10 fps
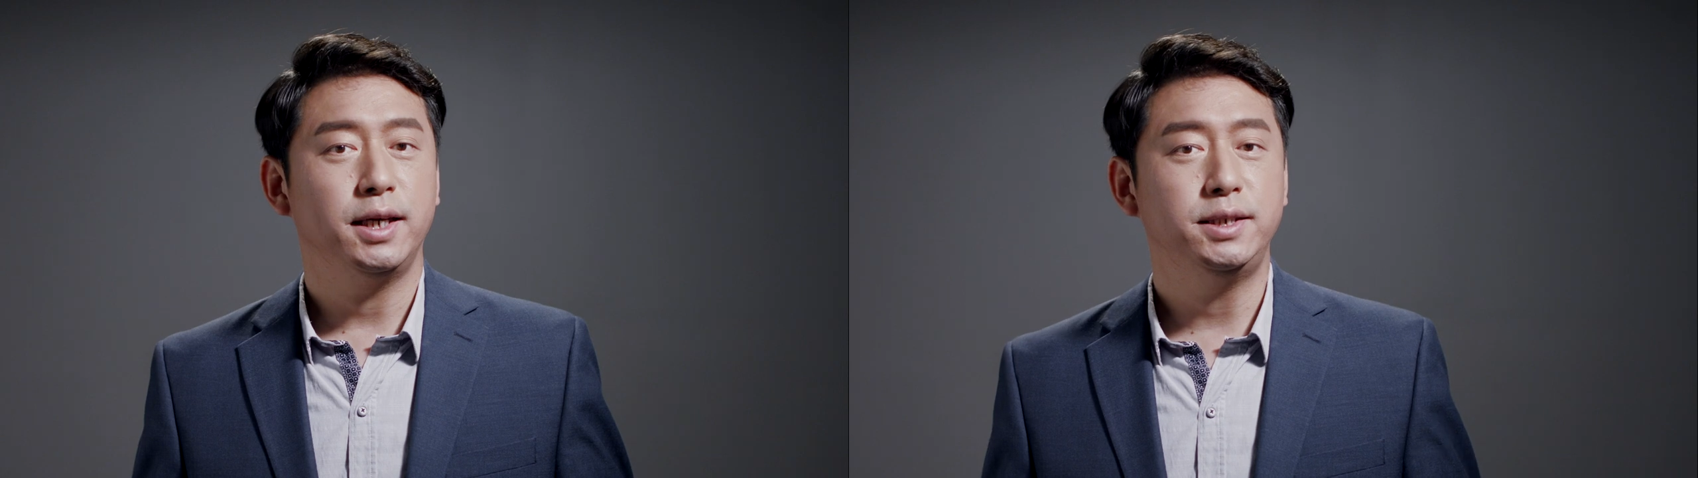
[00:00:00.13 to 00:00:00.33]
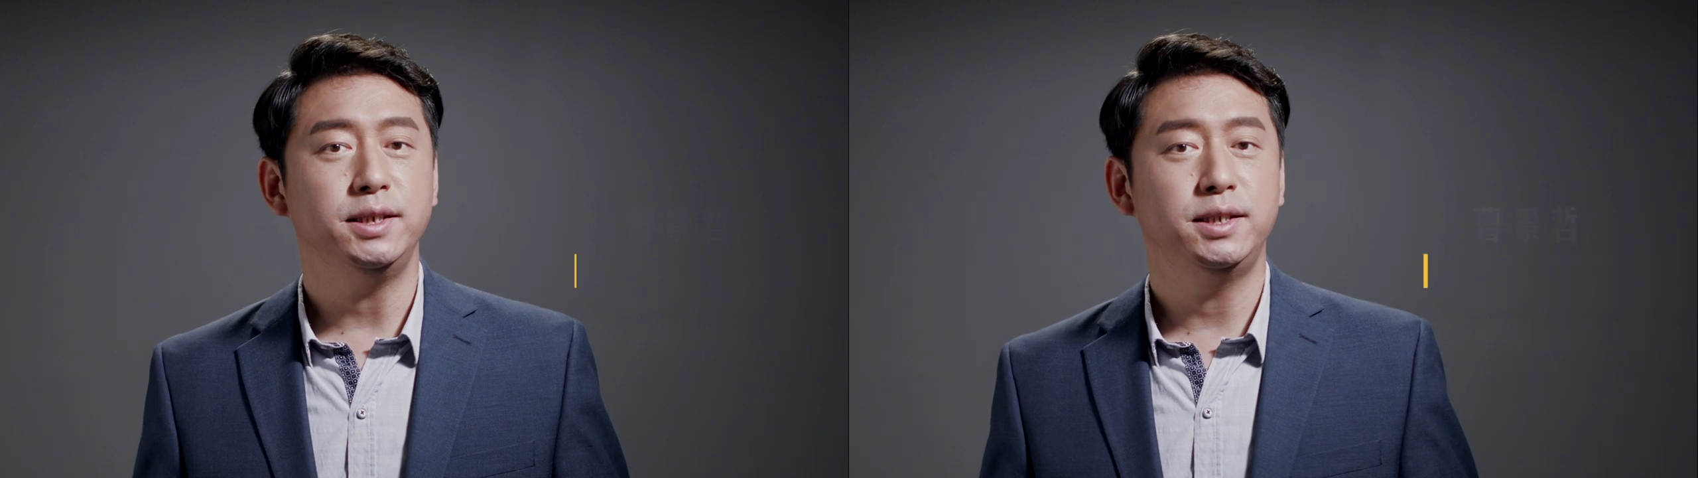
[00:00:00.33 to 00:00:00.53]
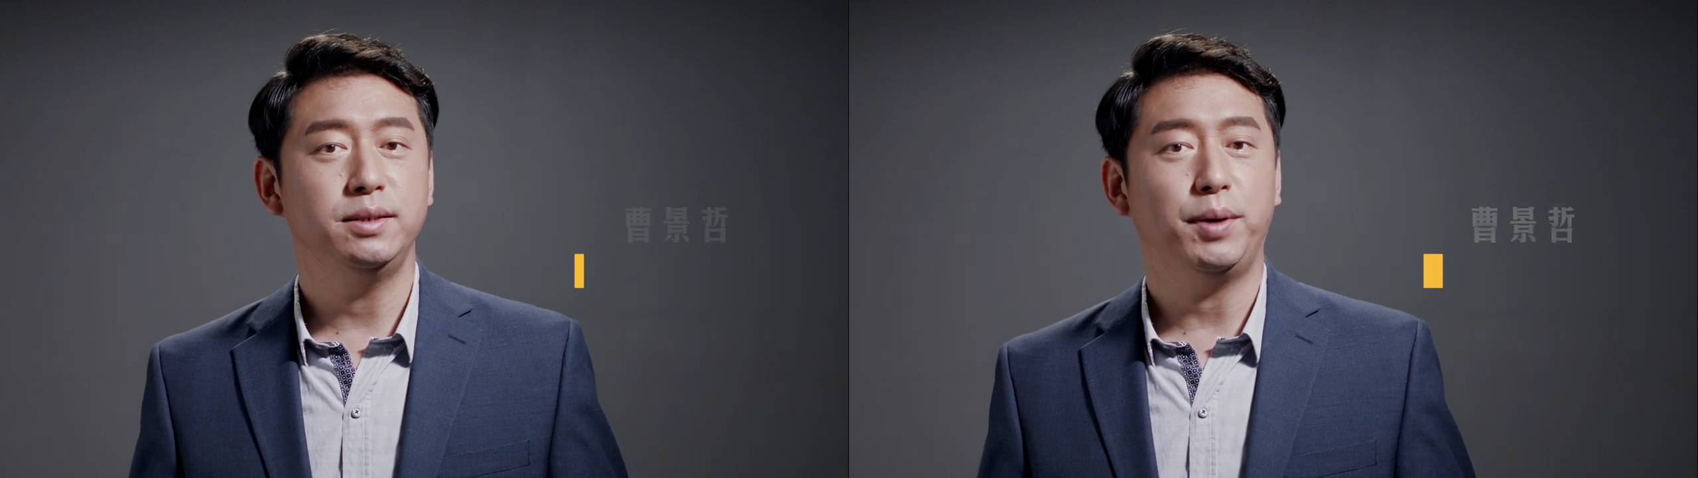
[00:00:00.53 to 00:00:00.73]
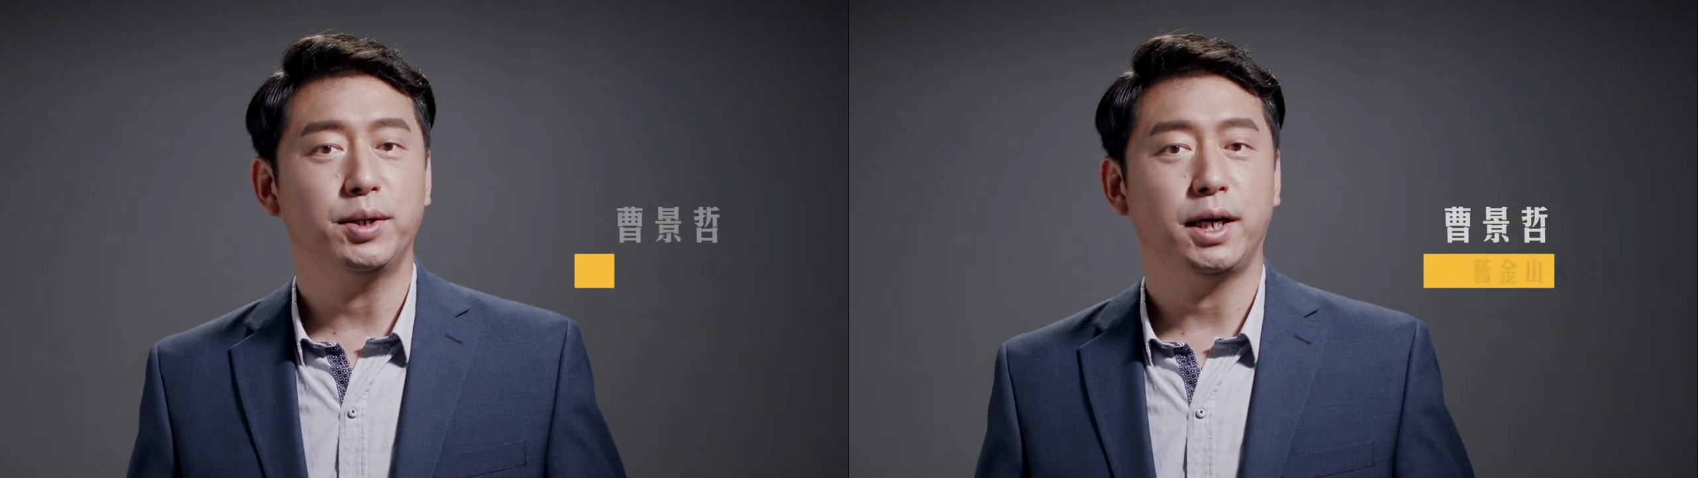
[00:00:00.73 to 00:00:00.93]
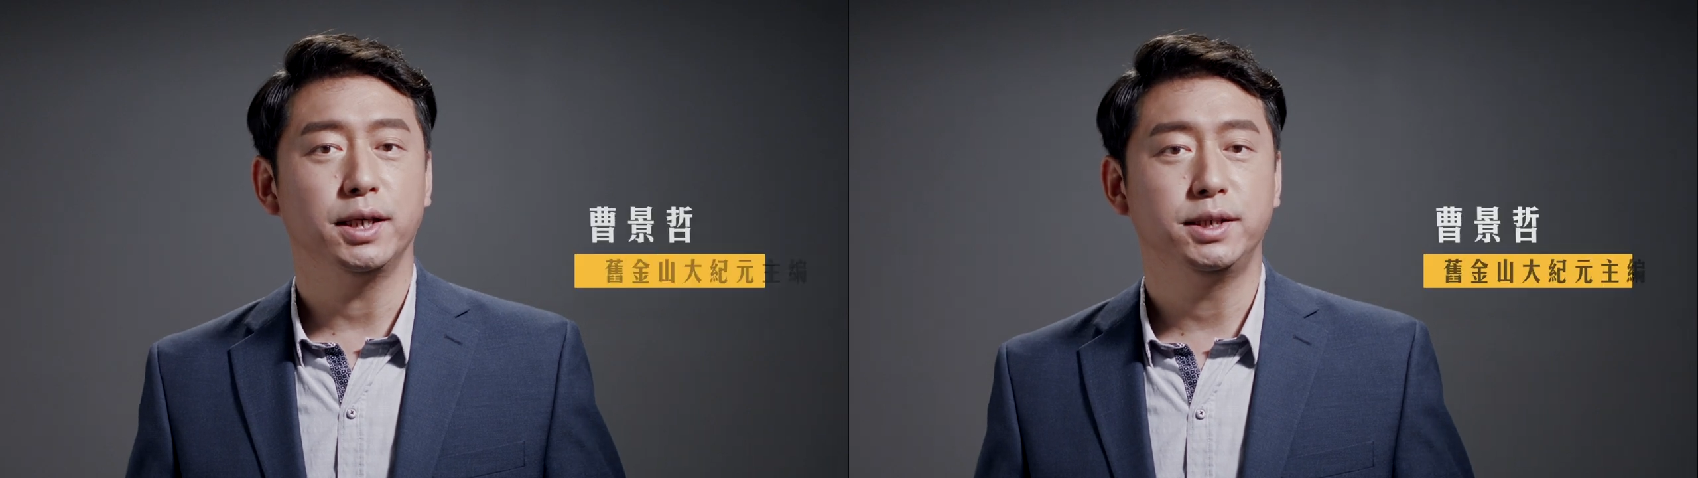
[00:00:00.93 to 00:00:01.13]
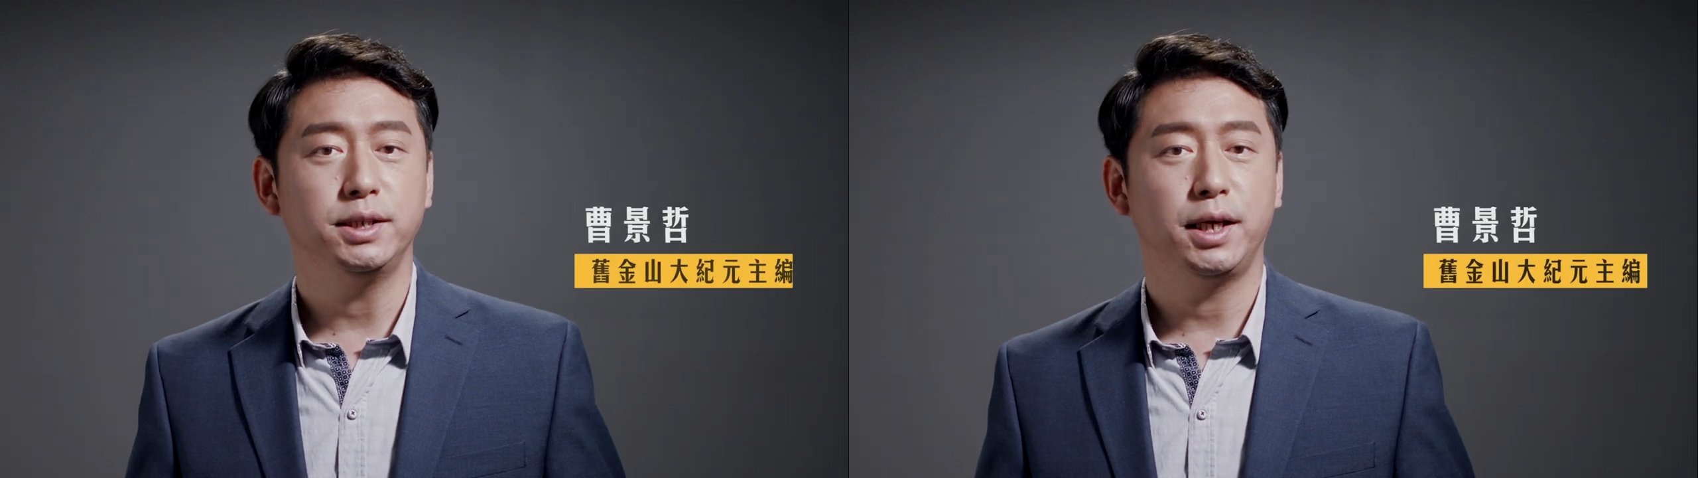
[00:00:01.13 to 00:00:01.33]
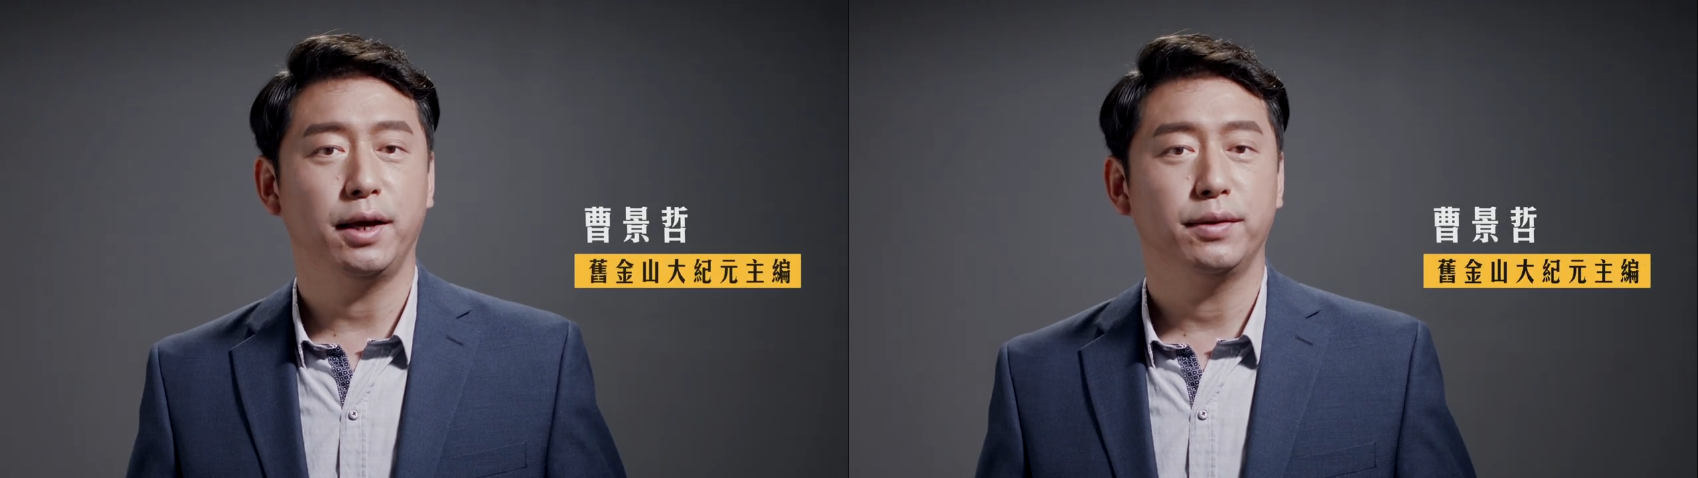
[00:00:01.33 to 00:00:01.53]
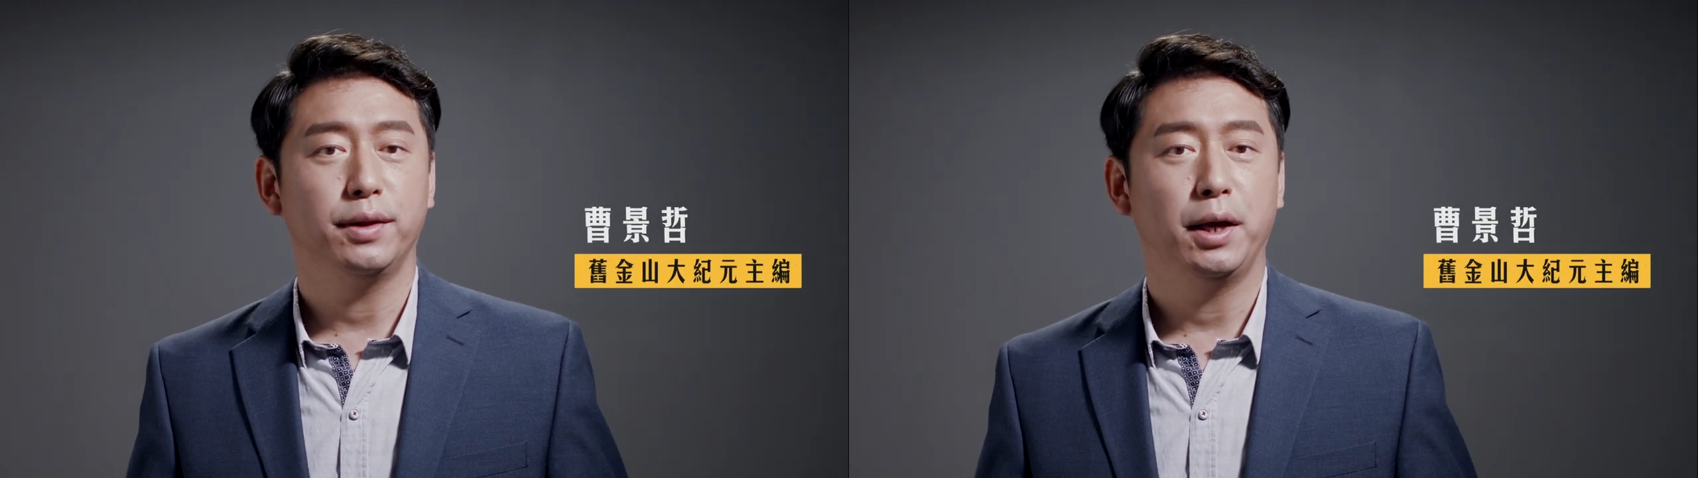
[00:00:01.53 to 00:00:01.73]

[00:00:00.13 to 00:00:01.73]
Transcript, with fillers: 信息爆炸的今天，